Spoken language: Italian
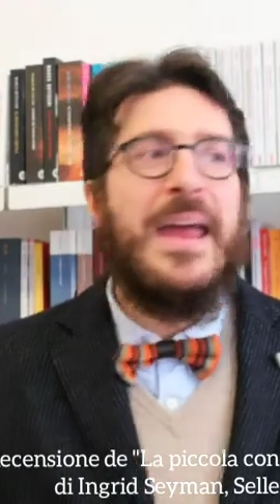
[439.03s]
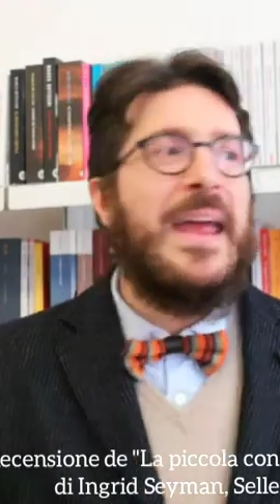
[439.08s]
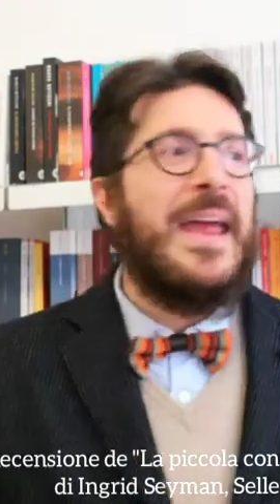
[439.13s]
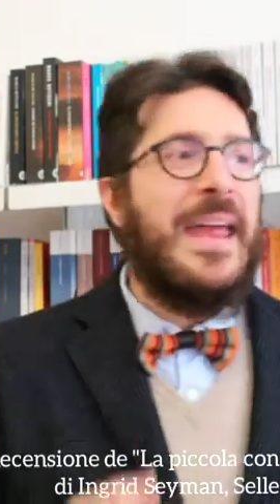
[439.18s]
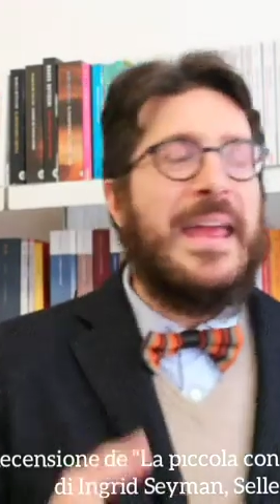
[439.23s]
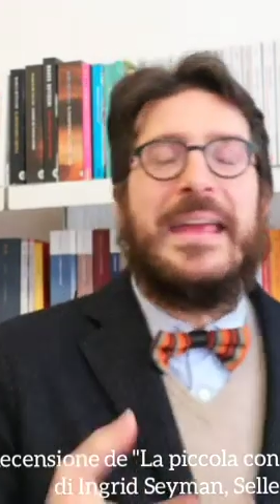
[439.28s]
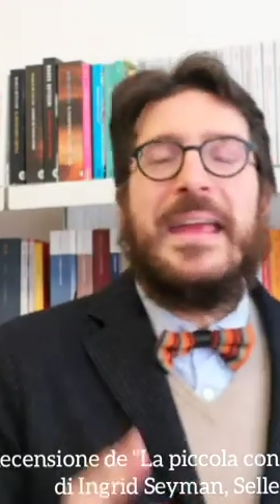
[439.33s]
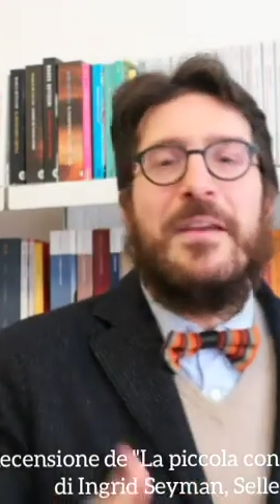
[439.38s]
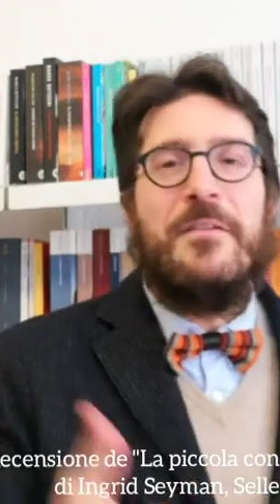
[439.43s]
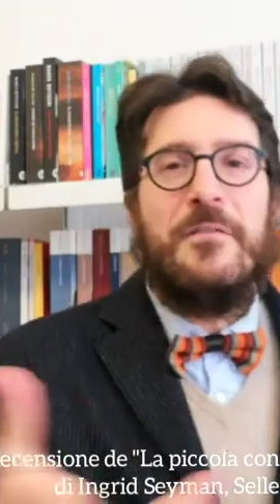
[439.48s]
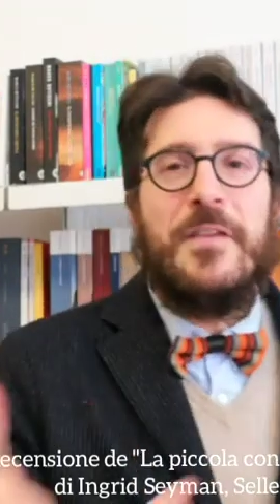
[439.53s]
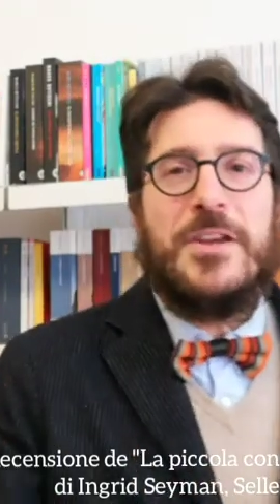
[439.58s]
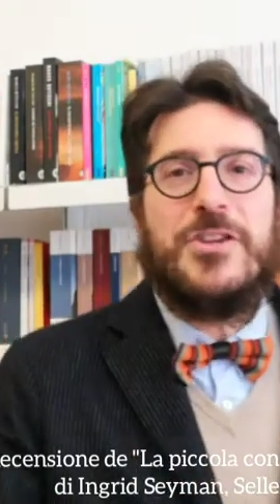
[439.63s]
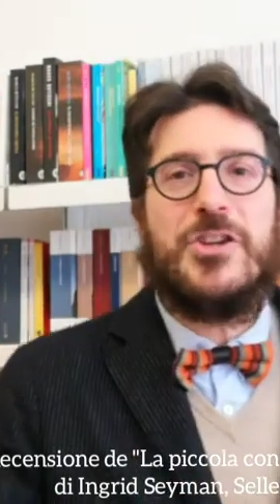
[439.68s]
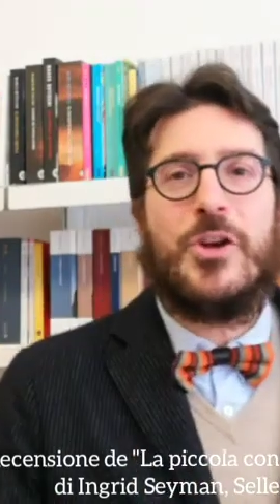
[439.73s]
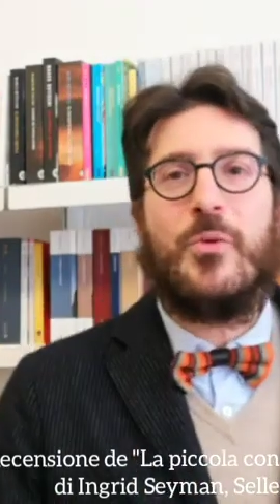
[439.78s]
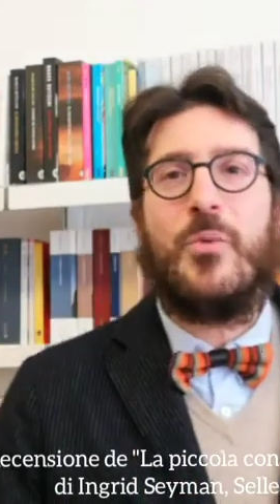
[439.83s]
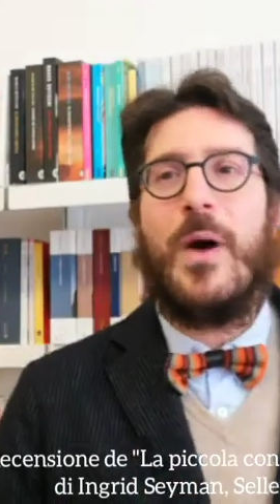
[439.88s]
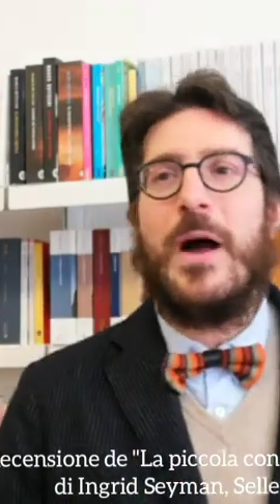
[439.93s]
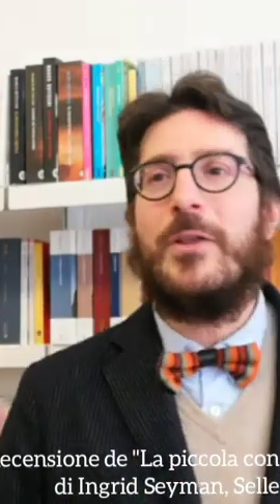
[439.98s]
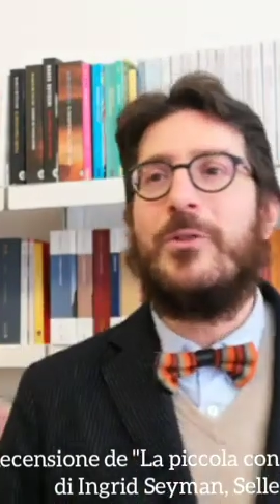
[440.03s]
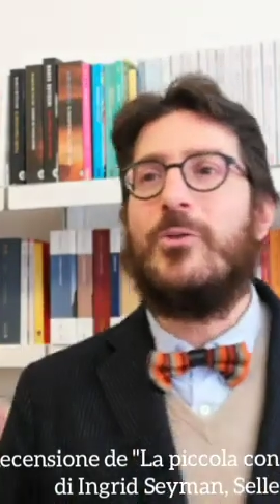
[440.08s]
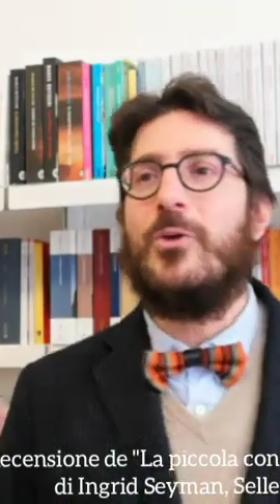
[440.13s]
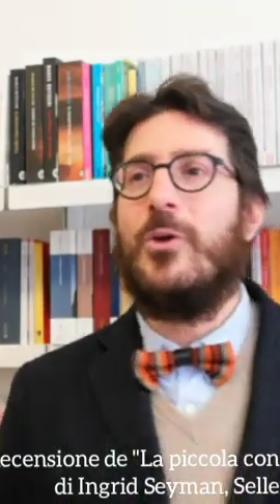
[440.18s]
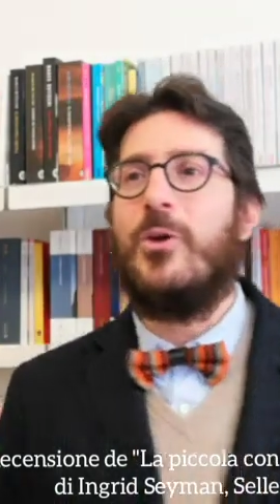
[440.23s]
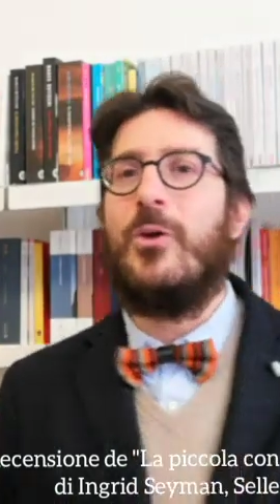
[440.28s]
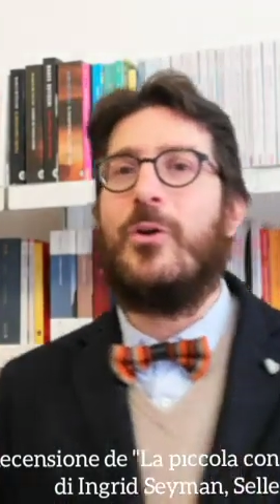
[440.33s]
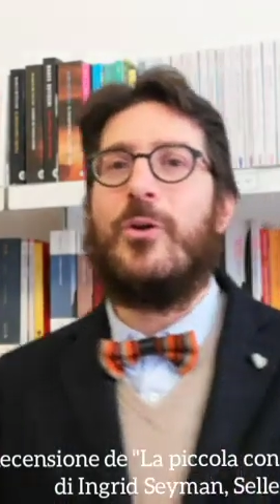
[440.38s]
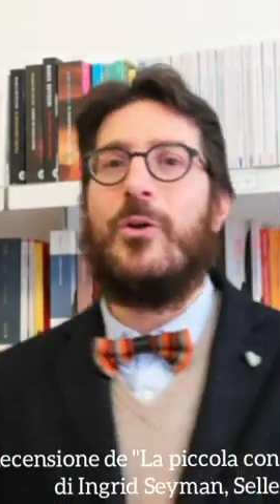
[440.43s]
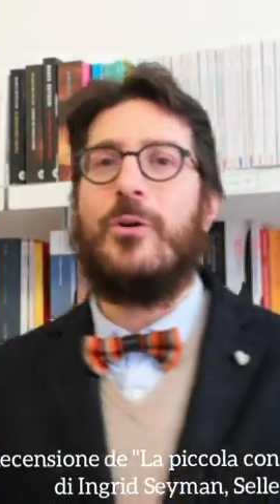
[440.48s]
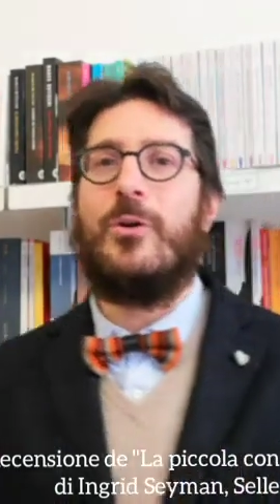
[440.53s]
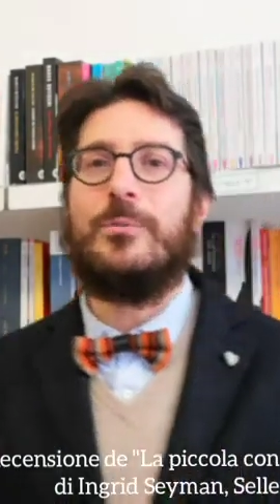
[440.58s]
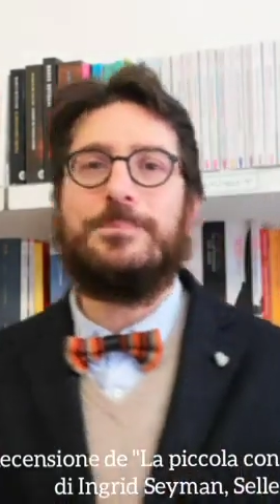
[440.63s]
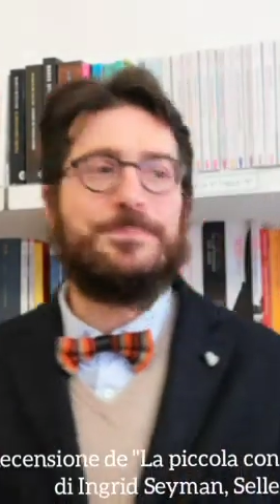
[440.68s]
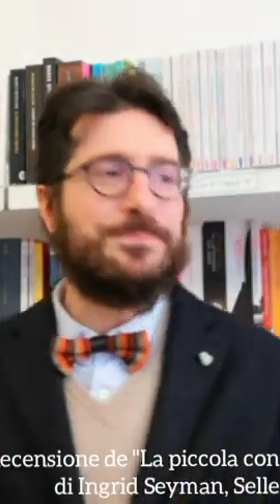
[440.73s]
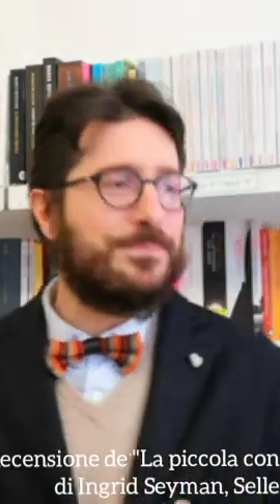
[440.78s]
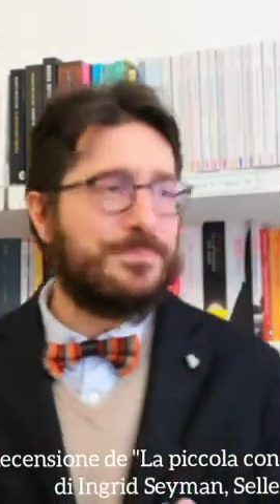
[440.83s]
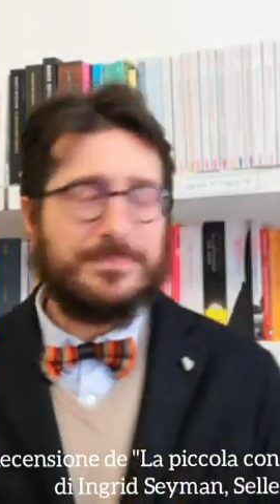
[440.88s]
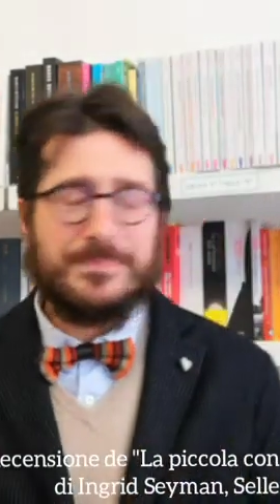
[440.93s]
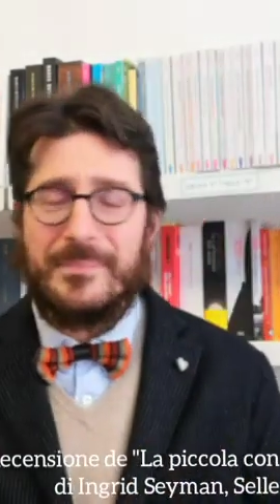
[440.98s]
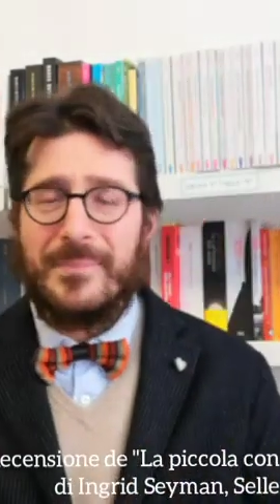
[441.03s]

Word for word: e che invece quando